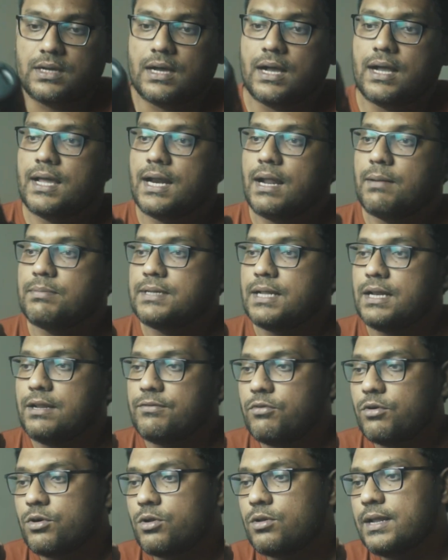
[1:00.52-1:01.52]
अगर आप
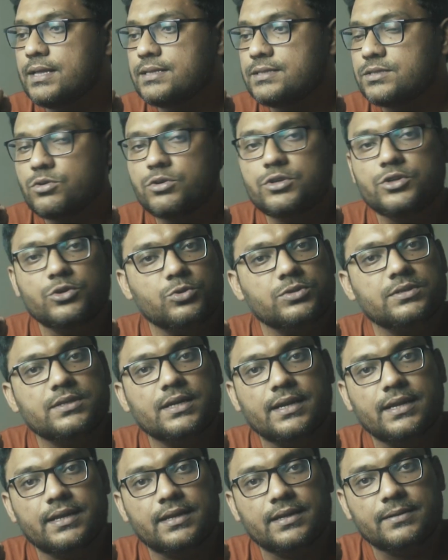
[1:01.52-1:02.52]
टेलीफोटो लेंस को यूज़
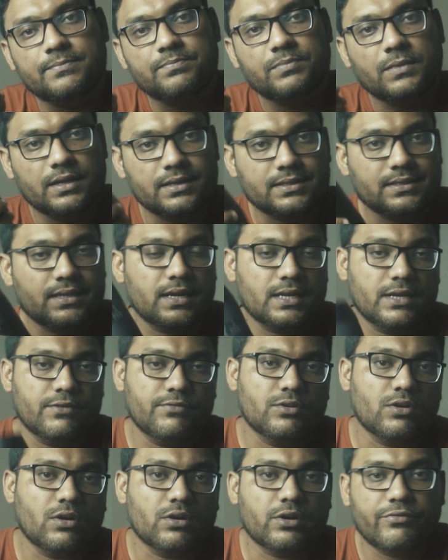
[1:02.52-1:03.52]
करेंगे इस तरह की
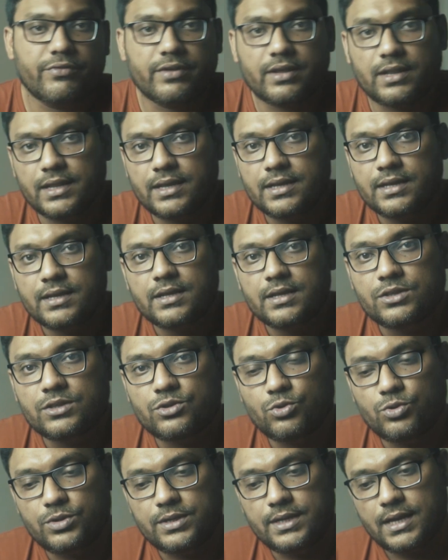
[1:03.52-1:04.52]
फोटोग्राफी के लिए
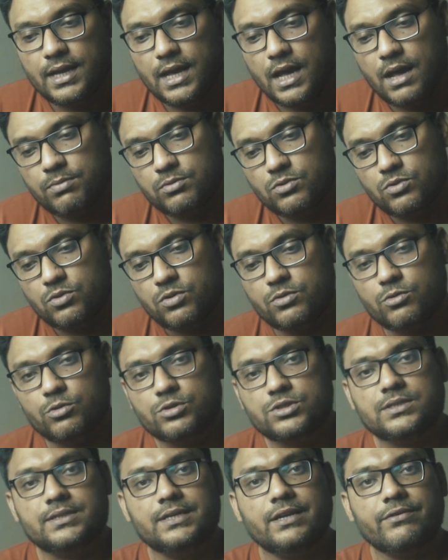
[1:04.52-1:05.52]
तो ये आपको
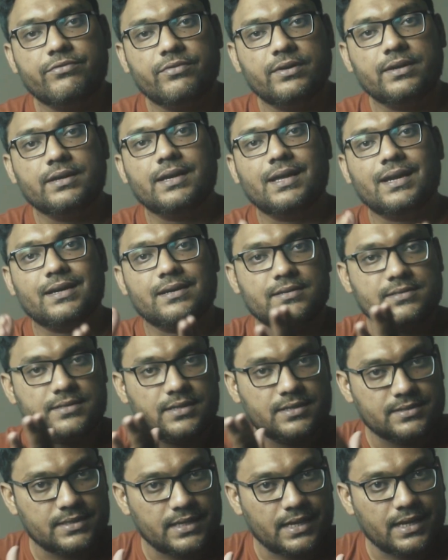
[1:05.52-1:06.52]
कुछ डिफरेंट
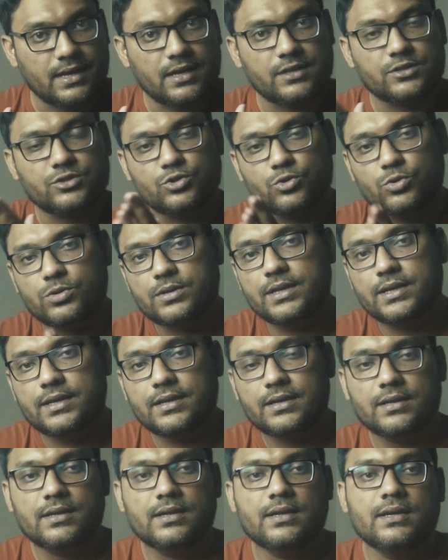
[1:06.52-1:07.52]
कैरेक्टरिस्टिक्स देगा जो कि
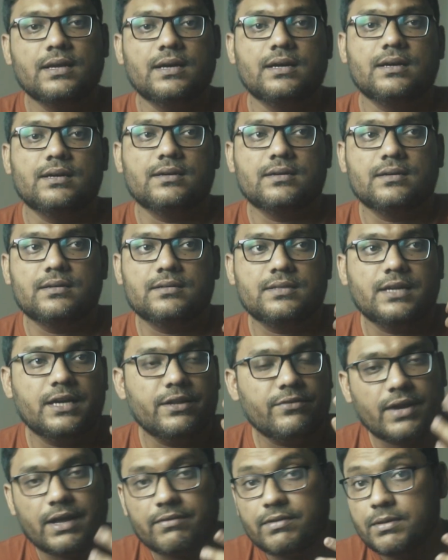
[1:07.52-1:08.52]

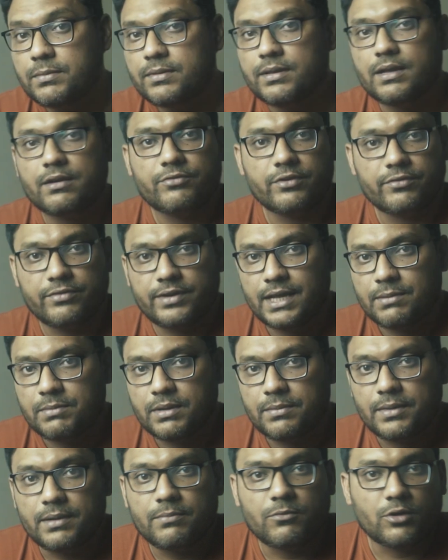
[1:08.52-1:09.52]
थर्टी फाइव एम या फिफ्टी एम
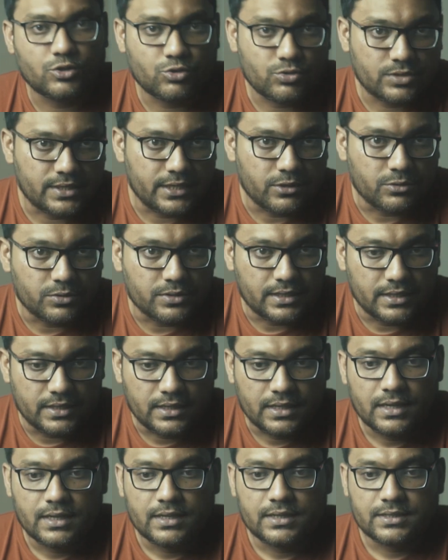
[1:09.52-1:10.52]
e में मौजूद नहीं
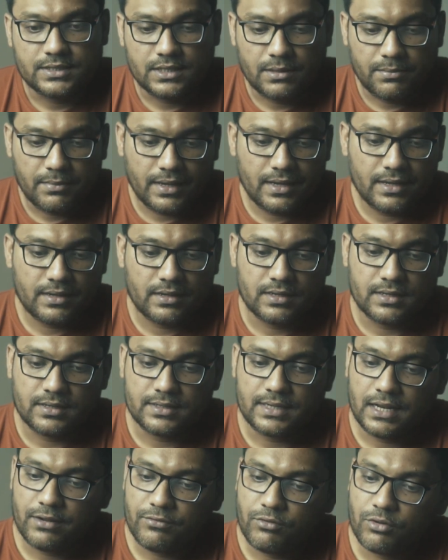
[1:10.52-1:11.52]
होती जब
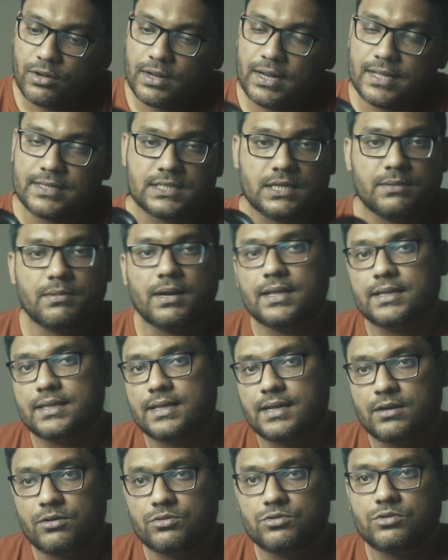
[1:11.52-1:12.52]
मैं टेलीफोटो लेंस की बात
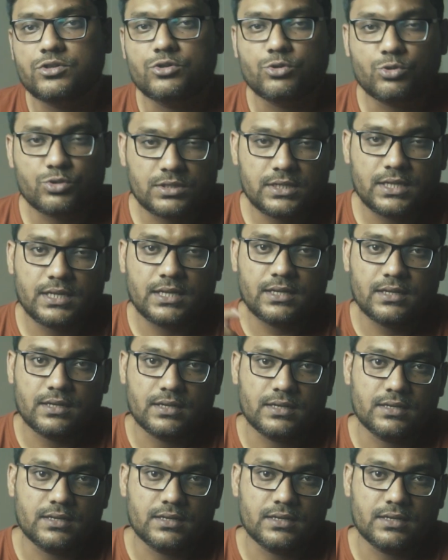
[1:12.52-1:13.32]
कर रहा हूँ तो यूजली